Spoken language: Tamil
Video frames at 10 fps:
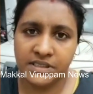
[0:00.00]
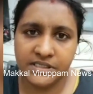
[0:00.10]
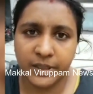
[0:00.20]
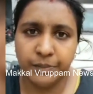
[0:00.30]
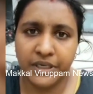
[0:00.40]

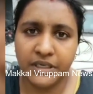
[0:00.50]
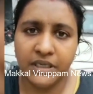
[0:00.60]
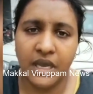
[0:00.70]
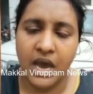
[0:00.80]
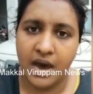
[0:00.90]
செட்
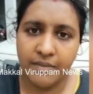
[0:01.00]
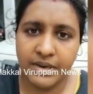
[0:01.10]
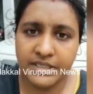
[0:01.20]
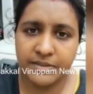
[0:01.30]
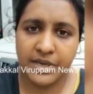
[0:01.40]
பண்ணி
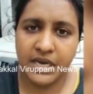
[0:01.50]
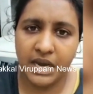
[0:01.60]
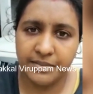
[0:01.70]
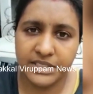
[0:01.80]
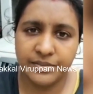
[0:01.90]
ஆபாசமாக
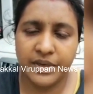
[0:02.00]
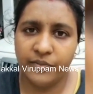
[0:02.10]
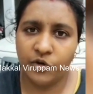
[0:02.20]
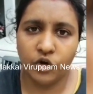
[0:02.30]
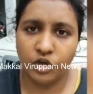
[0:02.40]

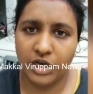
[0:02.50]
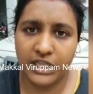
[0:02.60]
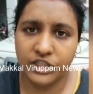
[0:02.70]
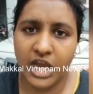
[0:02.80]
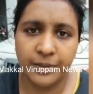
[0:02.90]
ஆபாசமாக ஃபோட்டோ
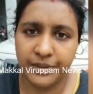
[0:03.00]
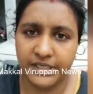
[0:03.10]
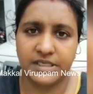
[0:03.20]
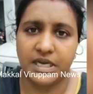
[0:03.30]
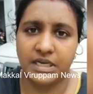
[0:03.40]
எல்லாத்தையும்
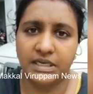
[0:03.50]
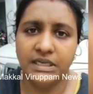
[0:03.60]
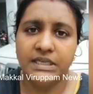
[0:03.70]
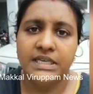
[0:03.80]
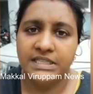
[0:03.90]
அனுப்பிட்டுருக்காங்க
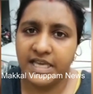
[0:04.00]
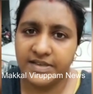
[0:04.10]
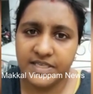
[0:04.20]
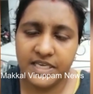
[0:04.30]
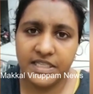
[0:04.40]

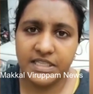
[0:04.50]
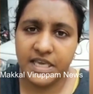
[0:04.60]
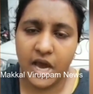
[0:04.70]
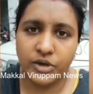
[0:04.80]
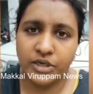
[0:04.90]
தயவுசெய்து இது
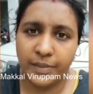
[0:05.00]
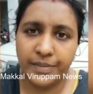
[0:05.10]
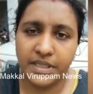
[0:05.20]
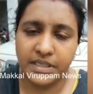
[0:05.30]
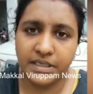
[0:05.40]
யாரும்
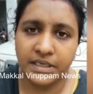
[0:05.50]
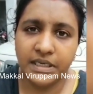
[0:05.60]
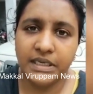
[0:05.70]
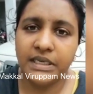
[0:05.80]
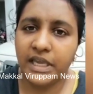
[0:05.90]
நம்பாதீங்க
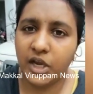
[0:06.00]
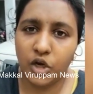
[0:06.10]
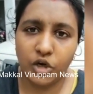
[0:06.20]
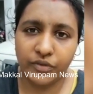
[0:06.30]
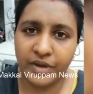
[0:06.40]

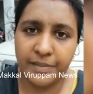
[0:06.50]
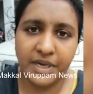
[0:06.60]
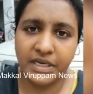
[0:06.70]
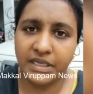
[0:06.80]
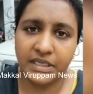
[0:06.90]
எங்களோட
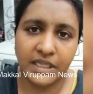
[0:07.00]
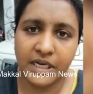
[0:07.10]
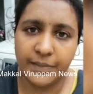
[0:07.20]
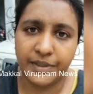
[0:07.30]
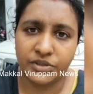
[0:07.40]
ஃபேமிலியை நீங்கள்
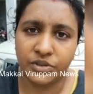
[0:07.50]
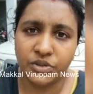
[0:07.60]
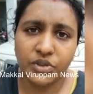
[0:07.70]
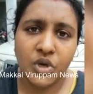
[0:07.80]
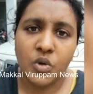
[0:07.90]
தான்
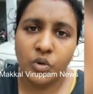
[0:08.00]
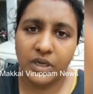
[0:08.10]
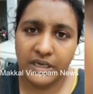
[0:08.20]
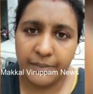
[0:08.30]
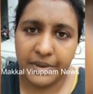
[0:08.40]
காப்பாற்றணும்
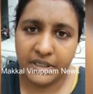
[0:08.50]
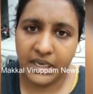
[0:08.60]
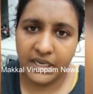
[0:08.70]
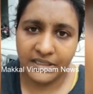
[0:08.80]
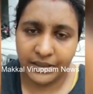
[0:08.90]
உங்கள்
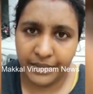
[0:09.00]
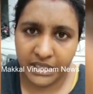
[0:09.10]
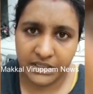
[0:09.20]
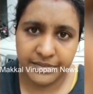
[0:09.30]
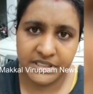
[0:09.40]
நம்பருக்கெல்லாம் இந்த
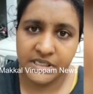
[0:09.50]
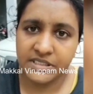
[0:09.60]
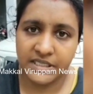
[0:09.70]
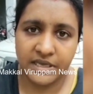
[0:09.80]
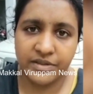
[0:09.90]
மாதிரி
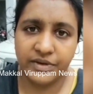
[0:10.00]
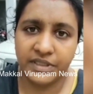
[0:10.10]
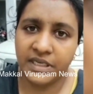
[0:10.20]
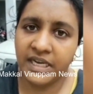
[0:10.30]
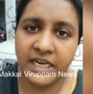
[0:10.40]
மெசேஜ் ஏதாவது
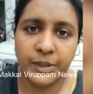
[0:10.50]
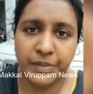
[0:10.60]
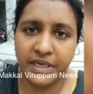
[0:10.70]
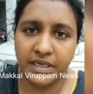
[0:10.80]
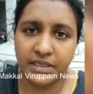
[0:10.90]
வந்தால் டெலீட்
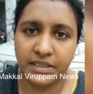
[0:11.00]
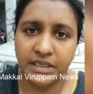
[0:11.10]
பண்ணிவிடுங்க